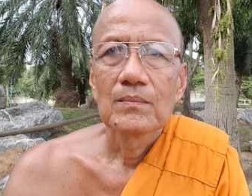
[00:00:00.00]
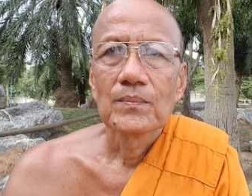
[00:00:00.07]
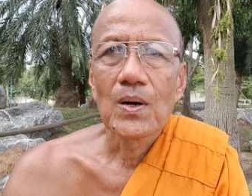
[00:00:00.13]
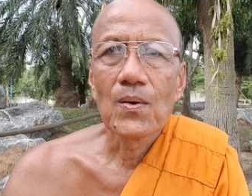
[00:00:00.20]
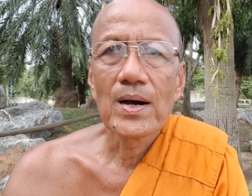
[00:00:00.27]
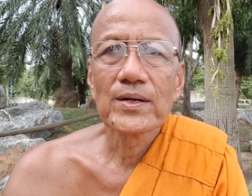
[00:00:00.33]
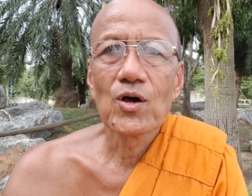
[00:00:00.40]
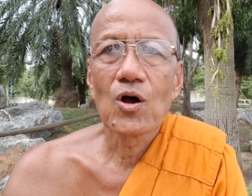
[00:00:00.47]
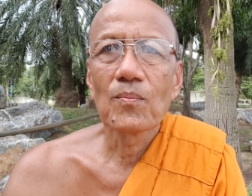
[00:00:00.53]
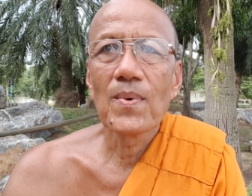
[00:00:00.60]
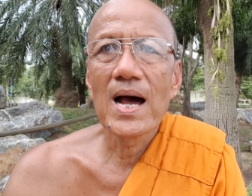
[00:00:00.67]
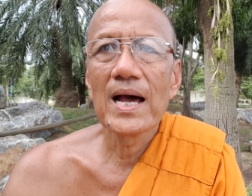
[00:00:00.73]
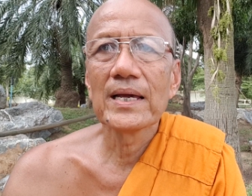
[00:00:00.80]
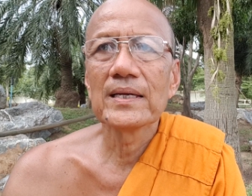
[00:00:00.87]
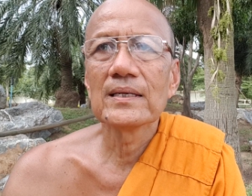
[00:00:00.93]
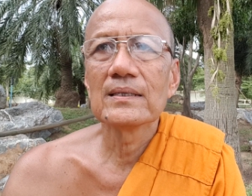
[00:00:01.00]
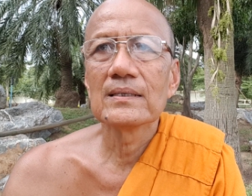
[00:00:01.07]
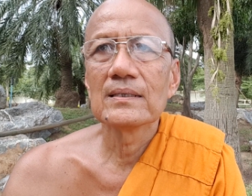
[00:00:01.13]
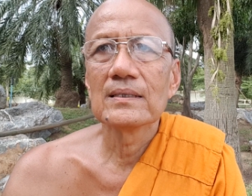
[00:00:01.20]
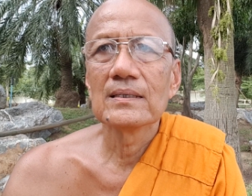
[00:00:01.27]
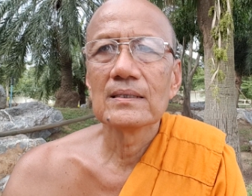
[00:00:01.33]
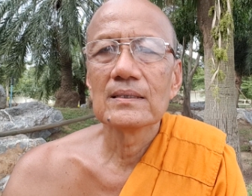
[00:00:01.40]
เพราะว่าดอกไม้
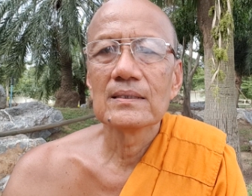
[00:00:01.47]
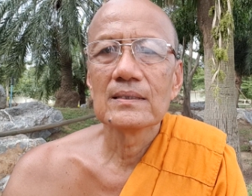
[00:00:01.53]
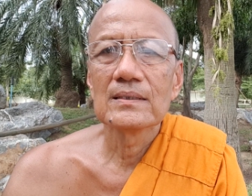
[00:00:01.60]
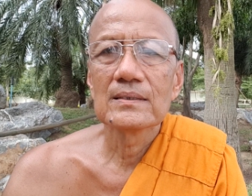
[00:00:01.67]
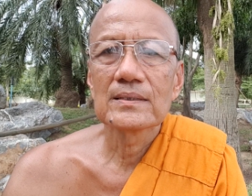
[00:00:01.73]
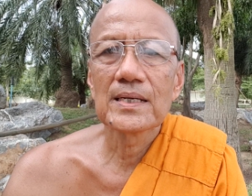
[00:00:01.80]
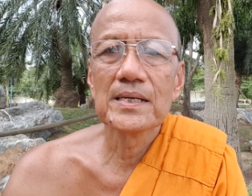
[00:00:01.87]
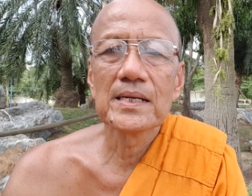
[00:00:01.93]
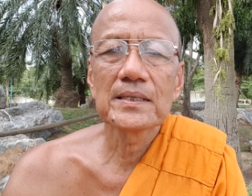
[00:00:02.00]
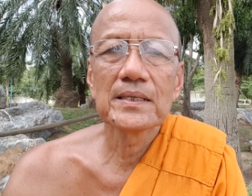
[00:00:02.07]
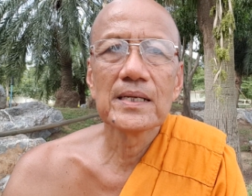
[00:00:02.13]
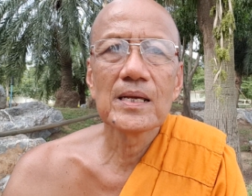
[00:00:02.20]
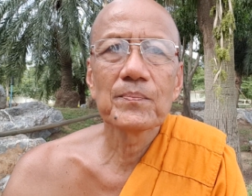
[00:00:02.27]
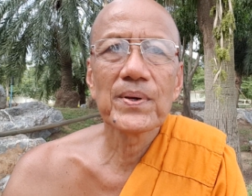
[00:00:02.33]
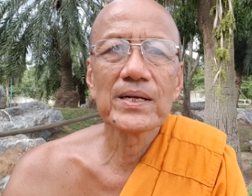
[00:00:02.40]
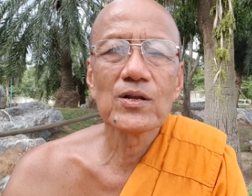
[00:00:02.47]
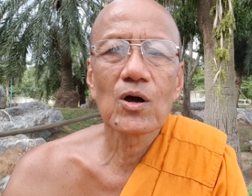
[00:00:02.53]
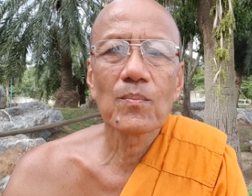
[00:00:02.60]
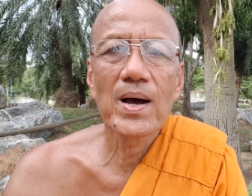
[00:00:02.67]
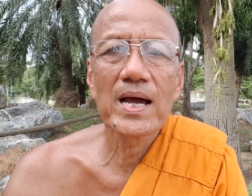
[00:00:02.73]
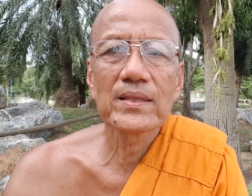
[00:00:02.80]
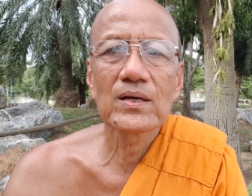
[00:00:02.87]
ชนิดนี้เป็นดอ
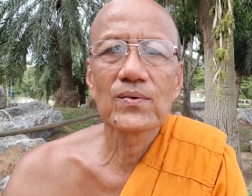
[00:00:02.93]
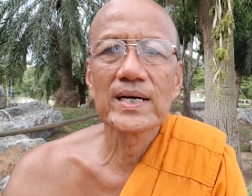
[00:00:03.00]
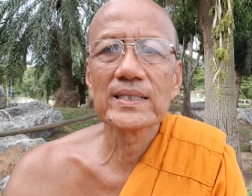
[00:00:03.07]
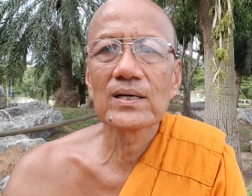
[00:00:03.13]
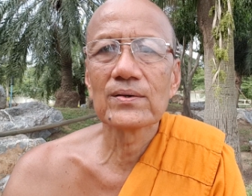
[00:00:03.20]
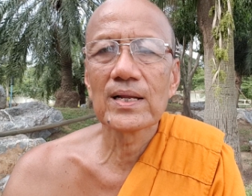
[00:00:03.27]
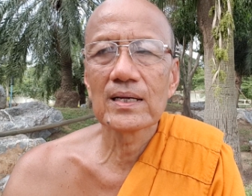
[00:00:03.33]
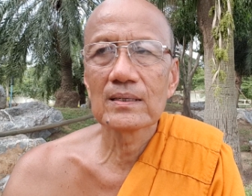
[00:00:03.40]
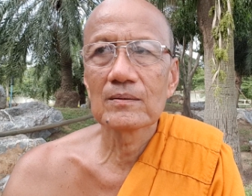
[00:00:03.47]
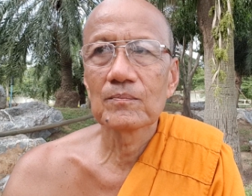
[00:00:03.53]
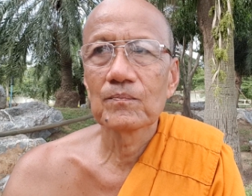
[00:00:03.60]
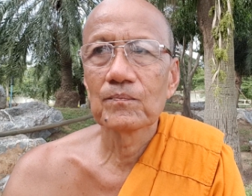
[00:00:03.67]
กไม้สวรรค์เท่านั้น